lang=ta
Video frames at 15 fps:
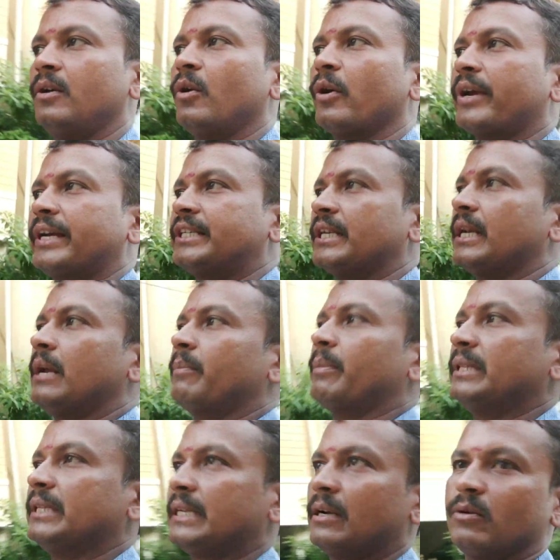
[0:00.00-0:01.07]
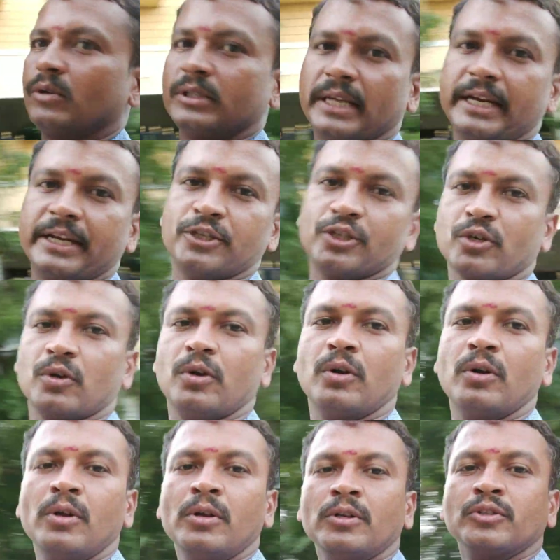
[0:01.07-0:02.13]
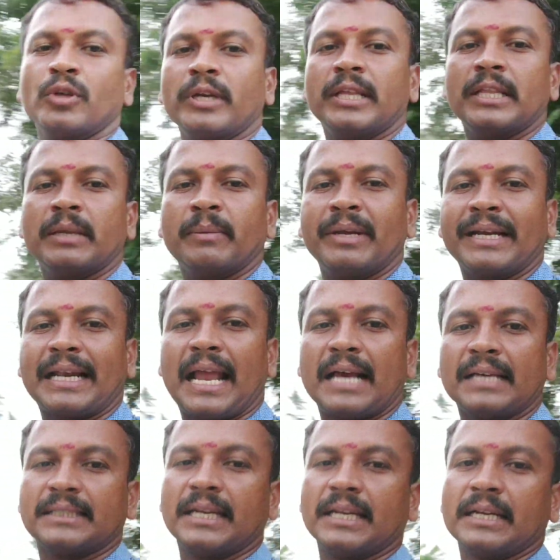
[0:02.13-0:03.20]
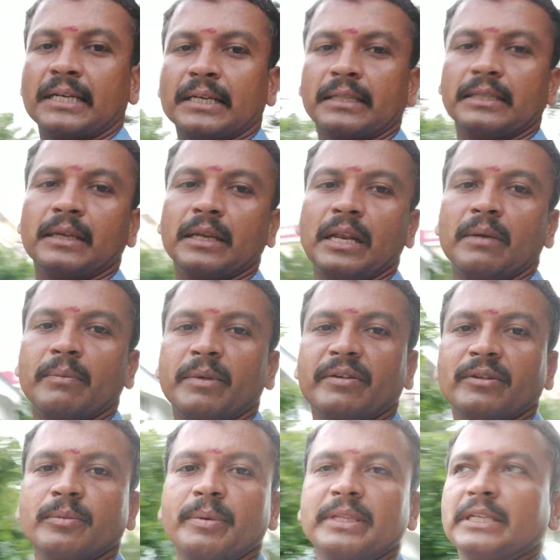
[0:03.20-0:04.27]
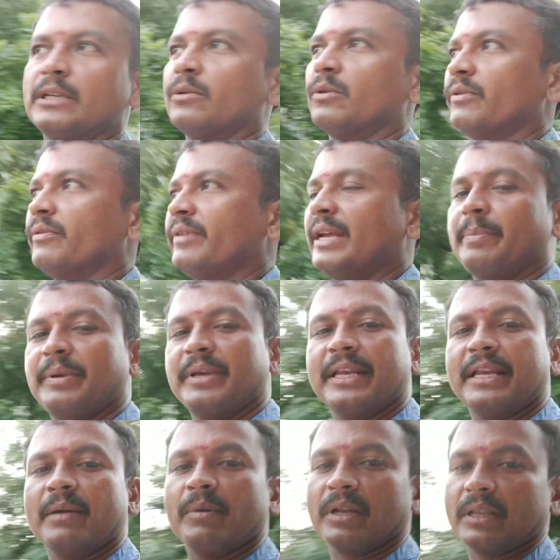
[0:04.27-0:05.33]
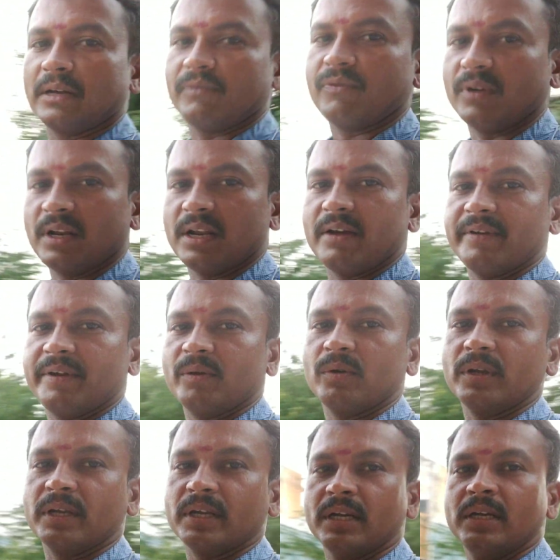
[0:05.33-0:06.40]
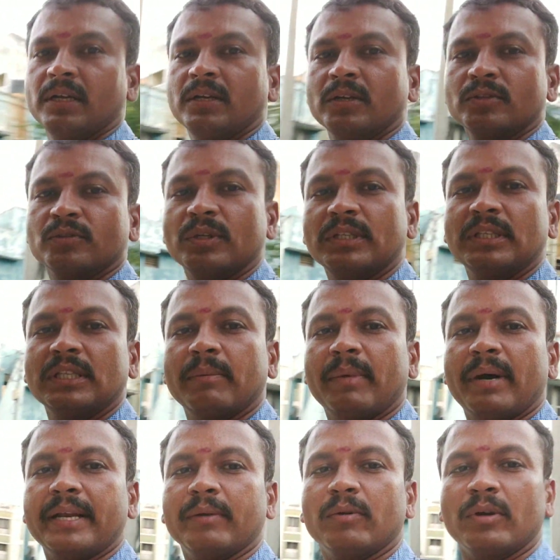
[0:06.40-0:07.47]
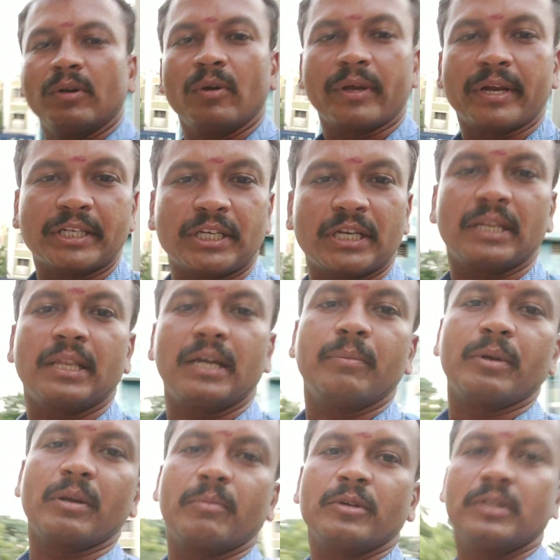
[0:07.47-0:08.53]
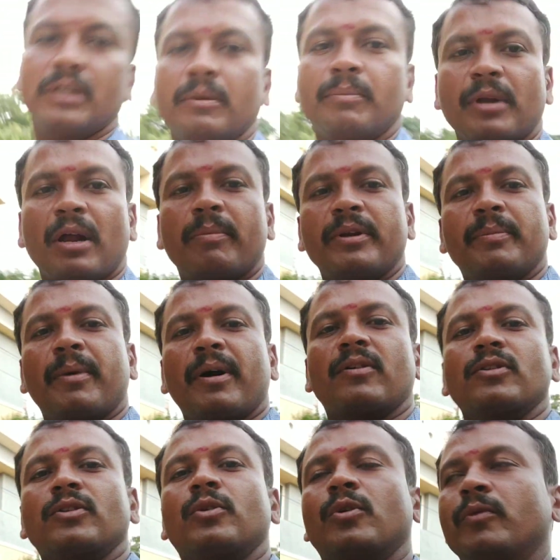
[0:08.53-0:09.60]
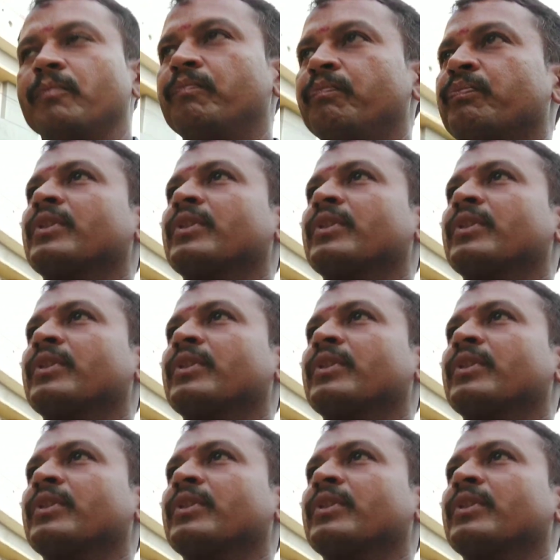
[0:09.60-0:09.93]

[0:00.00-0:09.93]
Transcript: லொக்கேஷன்லாம் பார்த்திங்கன்னா உங்களுக்கு தெரிஞ்சிருக்கும் ஸோ எந்த மாதிரி கிளாஸாக இருக்குன்றது எல்லாமே வந்து பார்த்திங்கன்னா ஒரு விஐபி ஏரியா மாதிரி தான் ஃபுல்லாகவே உங்களுக்கு ஸோ இந்த மாதிரி ஒரு லொக்கேஷனில் தான் இப்போ நம்ம இந்த ப்ராப்பர்ட்டி பார்க்க வந்திருக்கோம்